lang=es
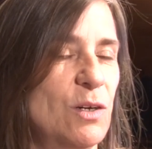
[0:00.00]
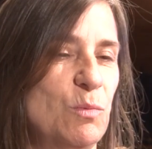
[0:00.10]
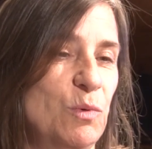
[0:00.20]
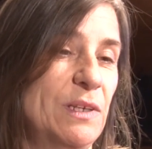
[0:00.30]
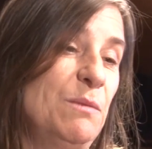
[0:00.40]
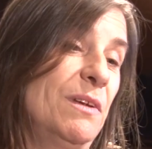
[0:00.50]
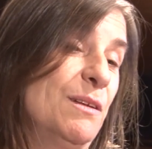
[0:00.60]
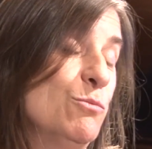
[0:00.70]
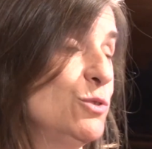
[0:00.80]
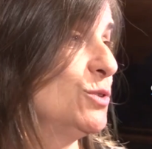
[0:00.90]
como un crimen
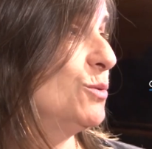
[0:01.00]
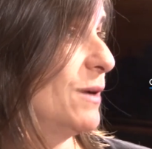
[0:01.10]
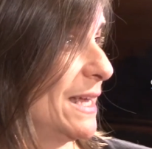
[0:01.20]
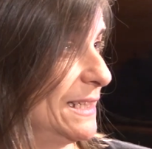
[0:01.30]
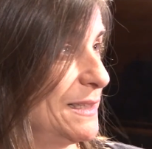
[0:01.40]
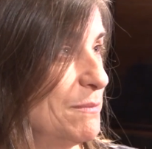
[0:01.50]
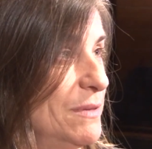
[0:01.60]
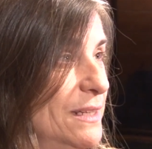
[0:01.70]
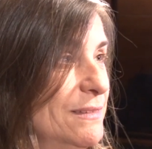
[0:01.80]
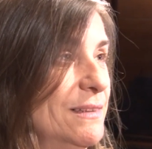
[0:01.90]
en muchos lugares
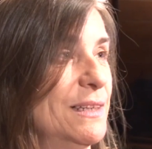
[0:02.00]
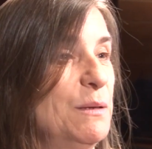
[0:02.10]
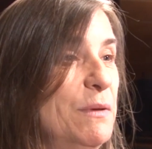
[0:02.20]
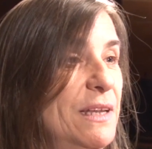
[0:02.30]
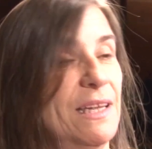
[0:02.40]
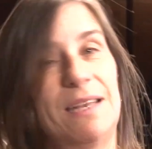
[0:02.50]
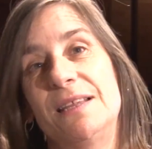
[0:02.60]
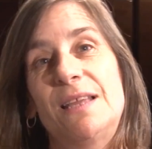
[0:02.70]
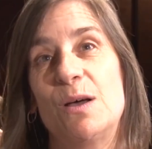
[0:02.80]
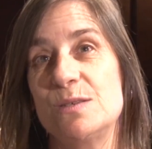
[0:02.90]
también, crímenes que han
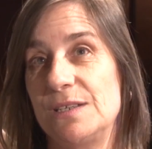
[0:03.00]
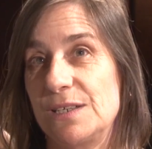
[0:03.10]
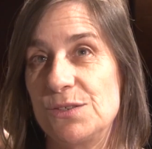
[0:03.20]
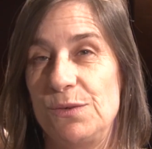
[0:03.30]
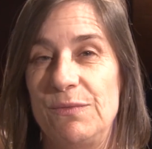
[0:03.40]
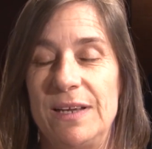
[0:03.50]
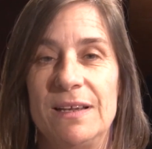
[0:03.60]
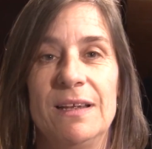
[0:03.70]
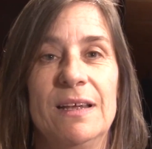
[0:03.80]
estado sin resolver.